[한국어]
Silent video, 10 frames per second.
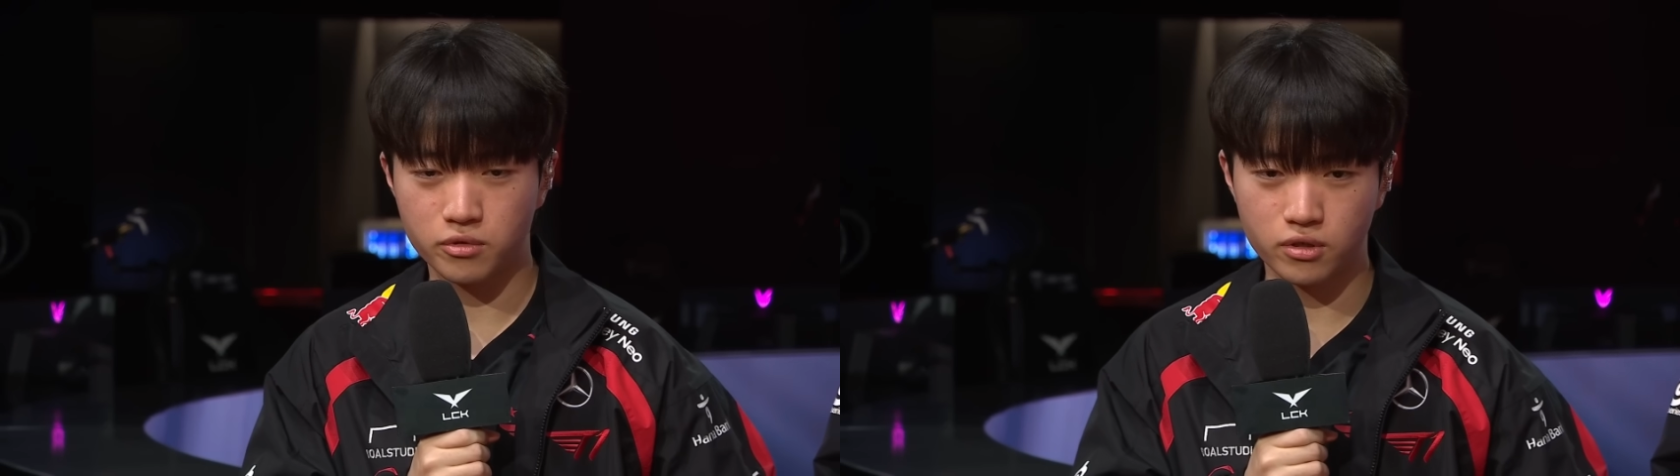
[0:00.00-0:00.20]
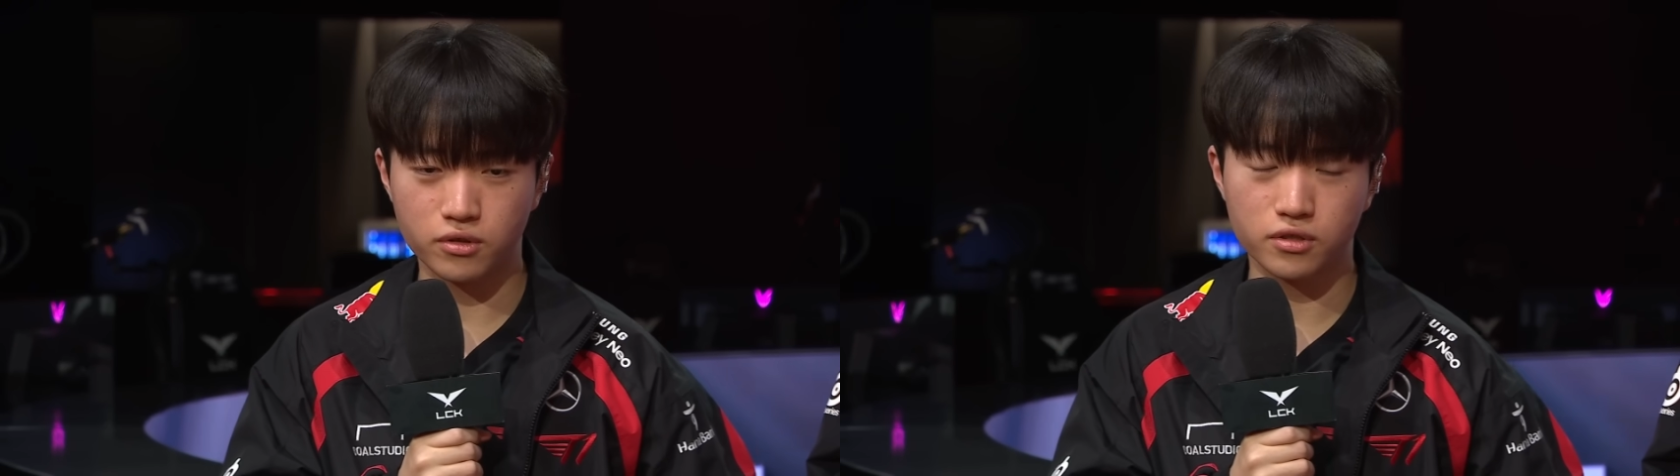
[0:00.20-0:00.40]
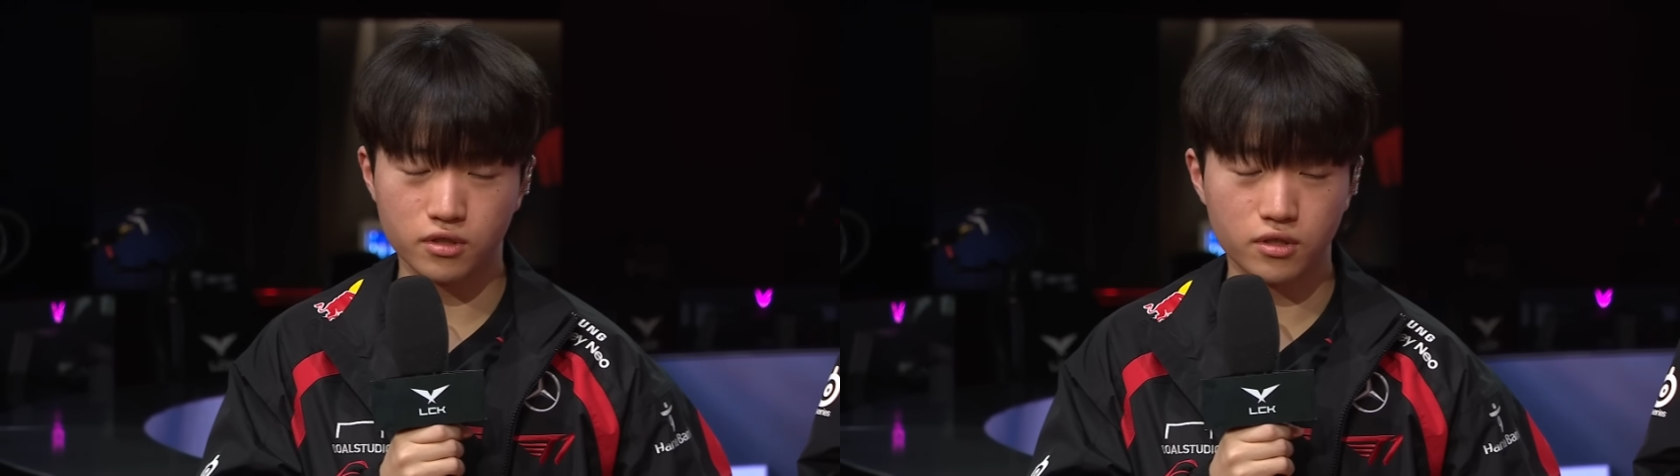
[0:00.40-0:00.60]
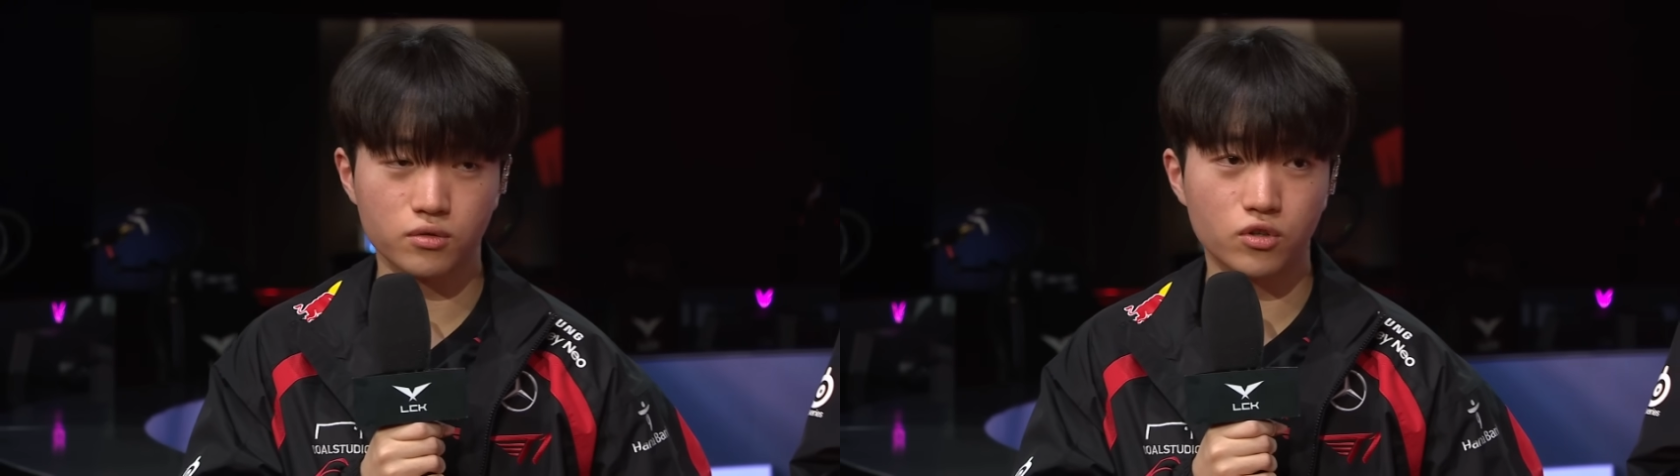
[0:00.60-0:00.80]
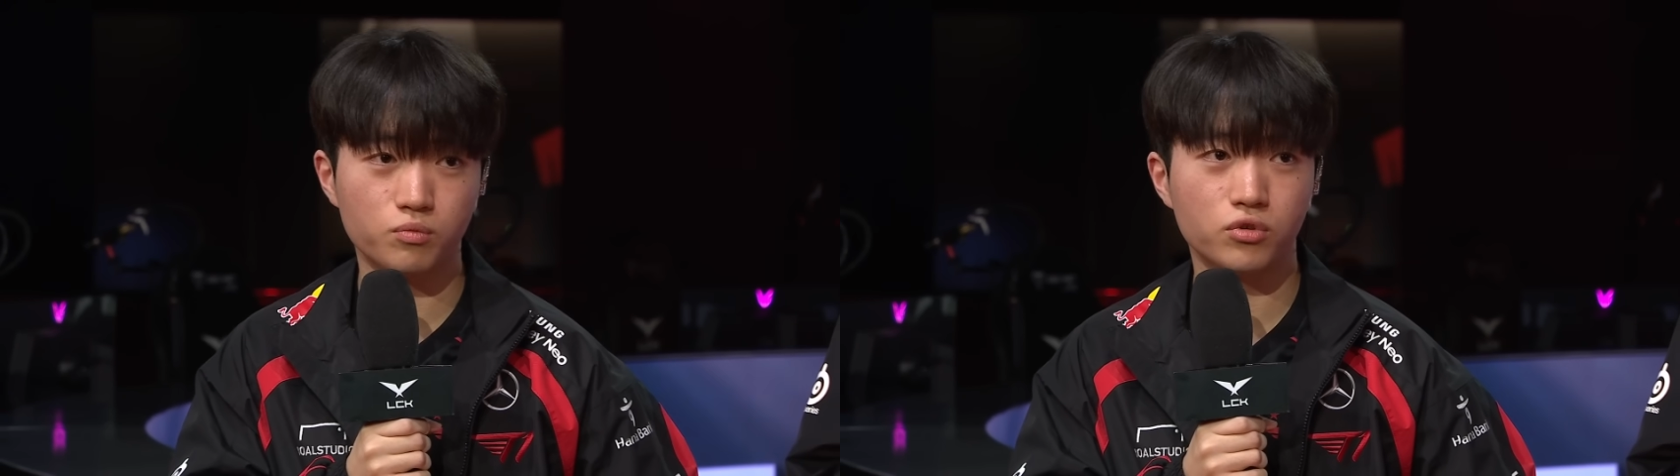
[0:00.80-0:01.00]
자멸할 걸
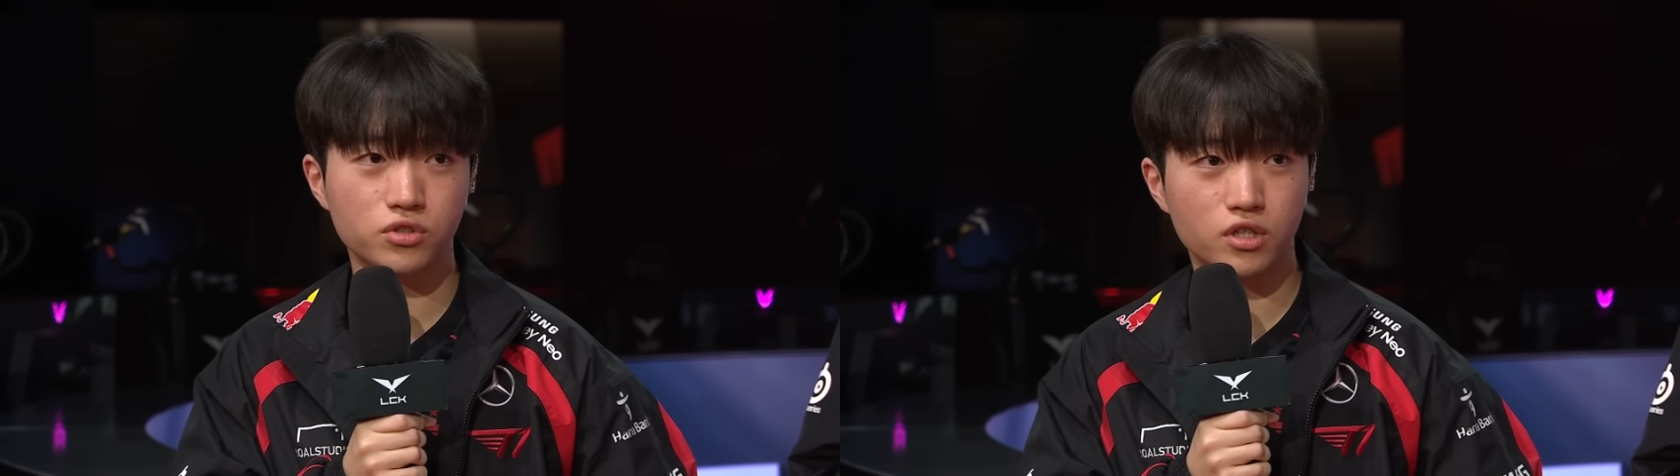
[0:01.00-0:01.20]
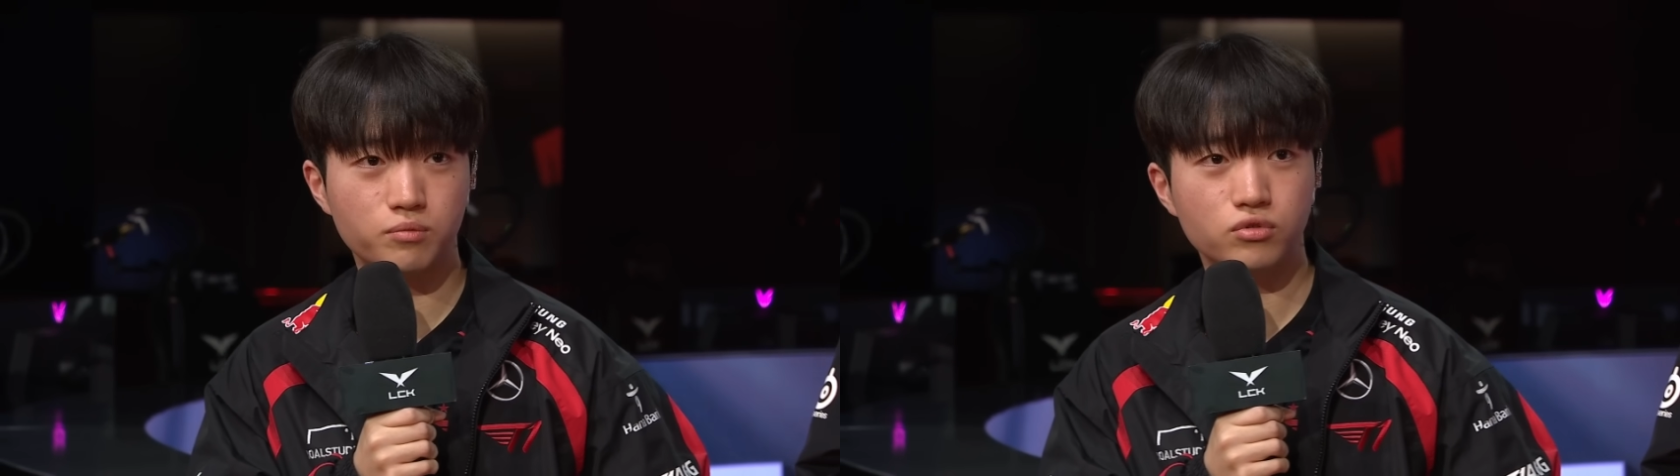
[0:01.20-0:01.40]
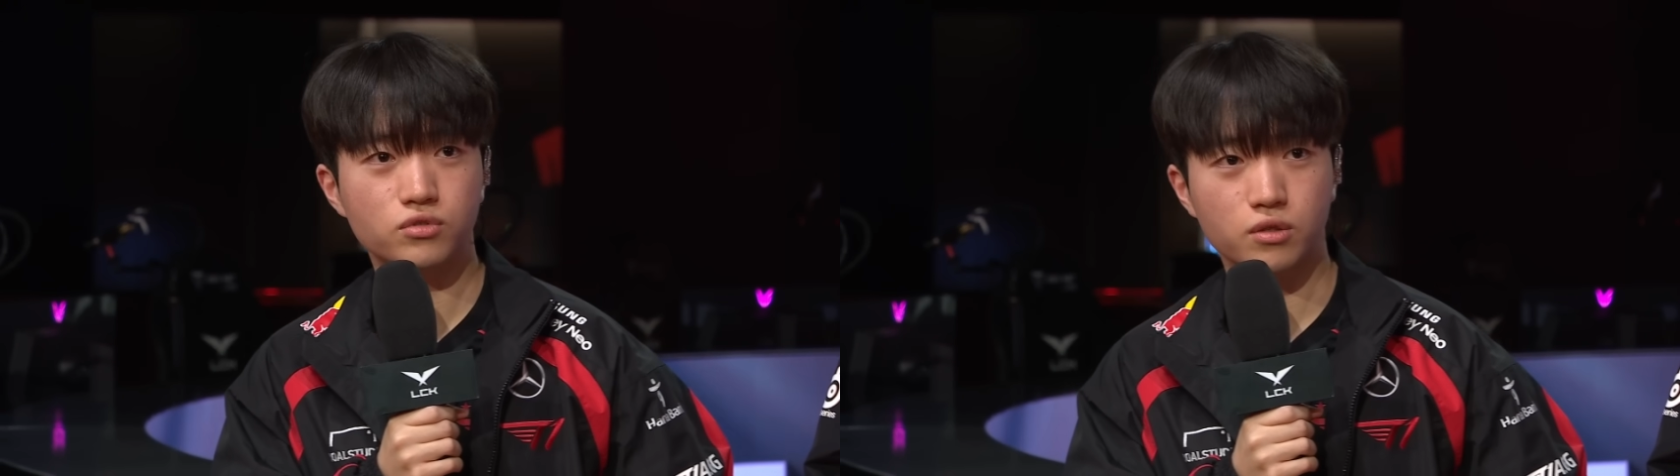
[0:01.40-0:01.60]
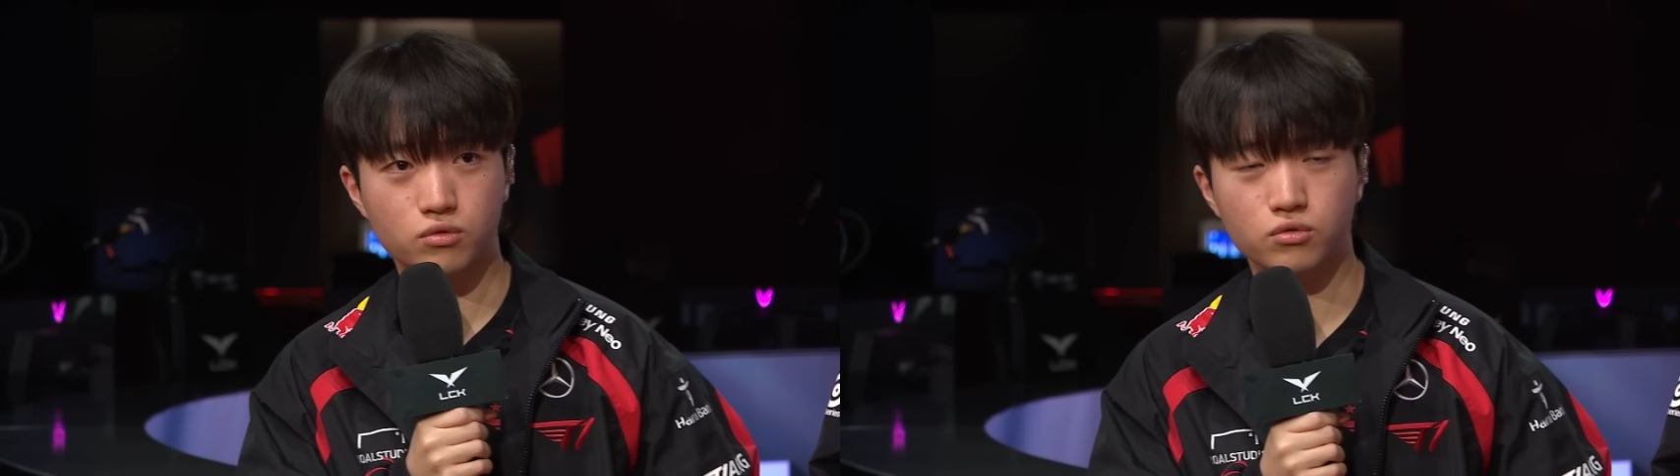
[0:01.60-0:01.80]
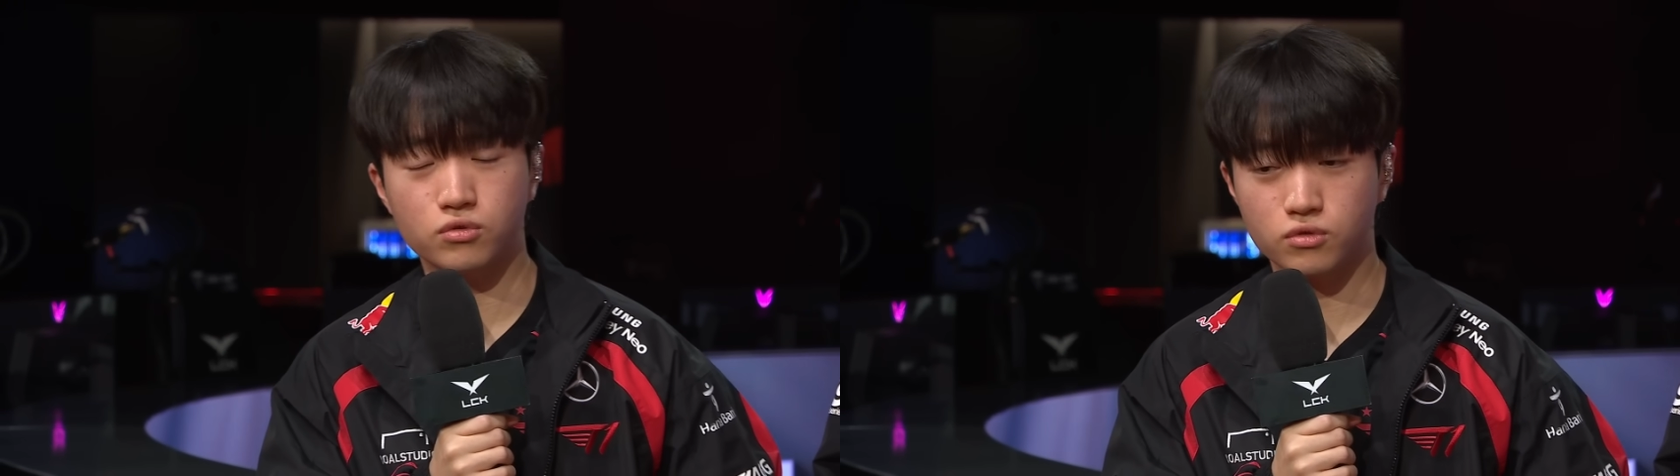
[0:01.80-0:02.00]
생각해서 계속 포지션 앞으로
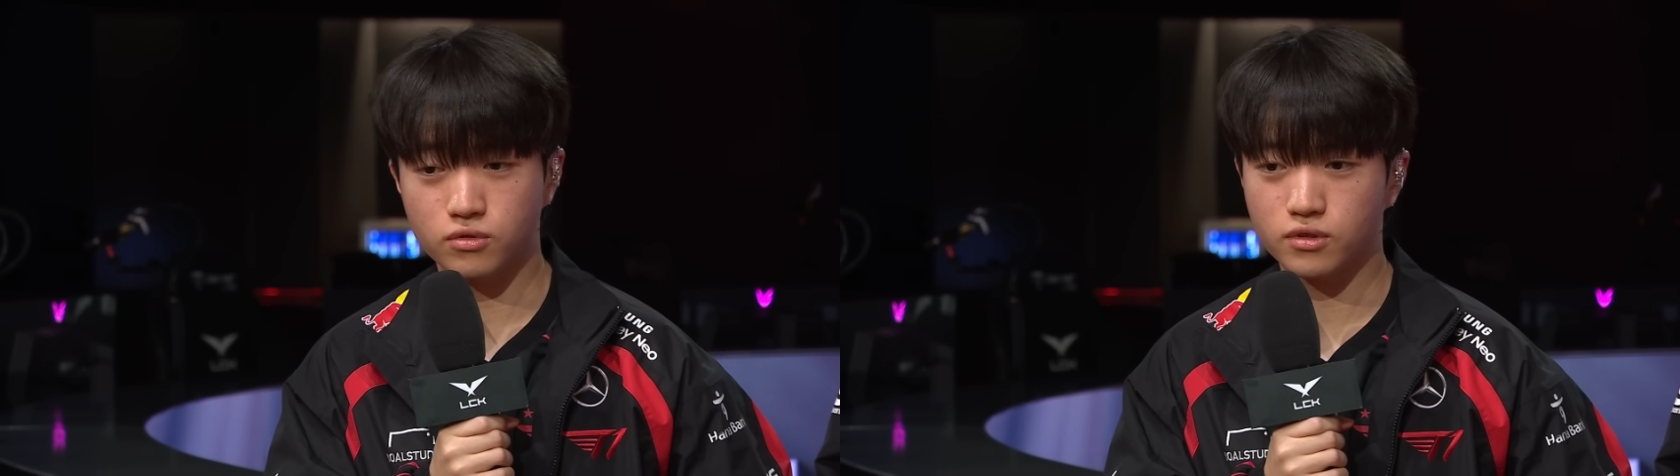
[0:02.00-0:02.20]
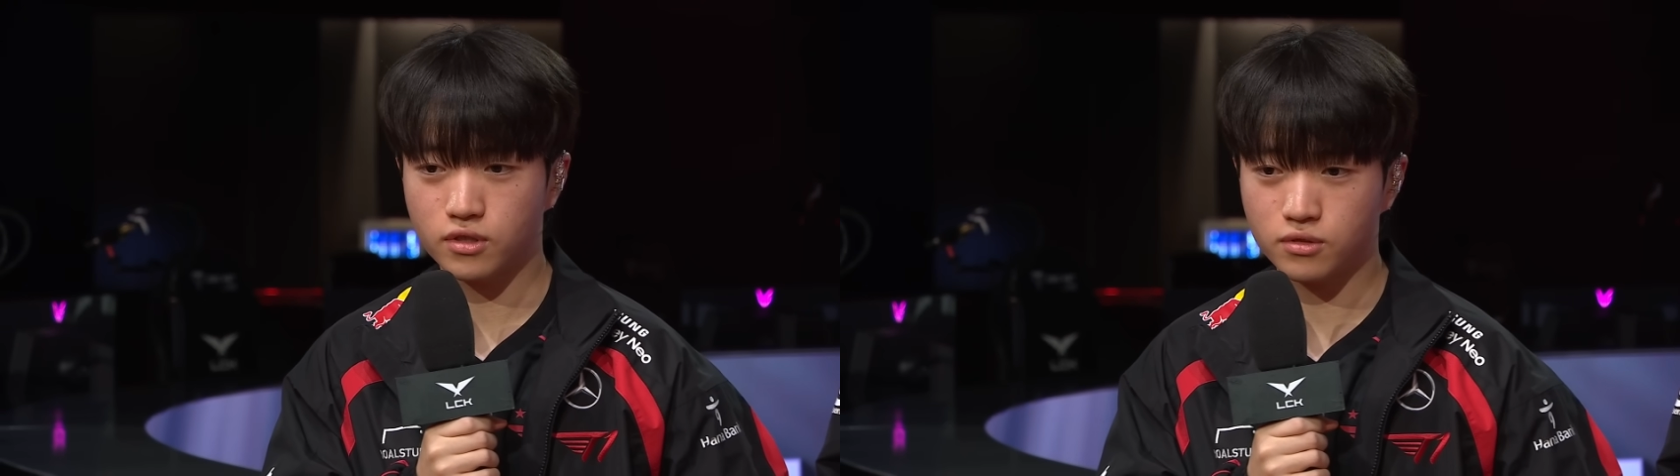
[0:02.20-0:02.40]
잡고